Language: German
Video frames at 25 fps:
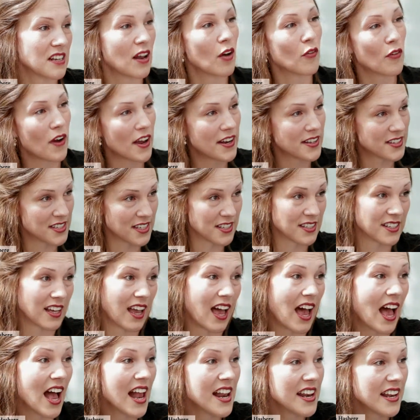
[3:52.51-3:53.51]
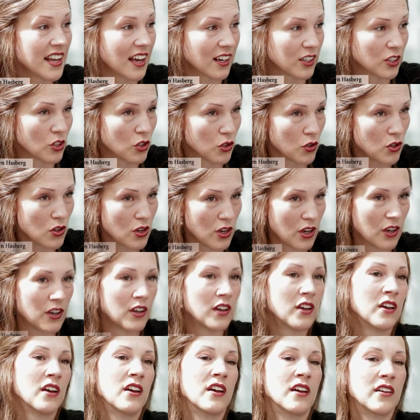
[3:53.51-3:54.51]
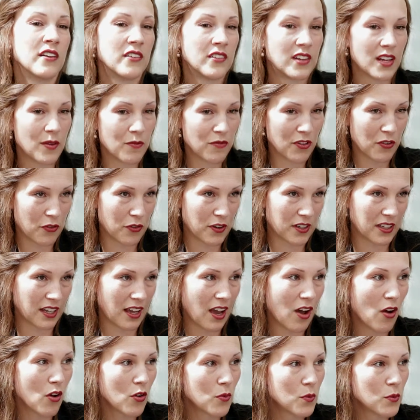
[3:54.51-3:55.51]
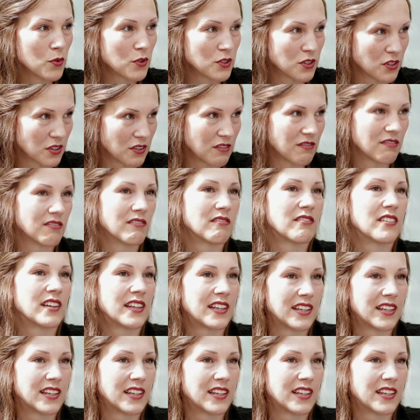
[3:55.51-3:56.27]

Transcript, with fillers: auf einen zentralen Akteur, dem wir vertrauen müssen,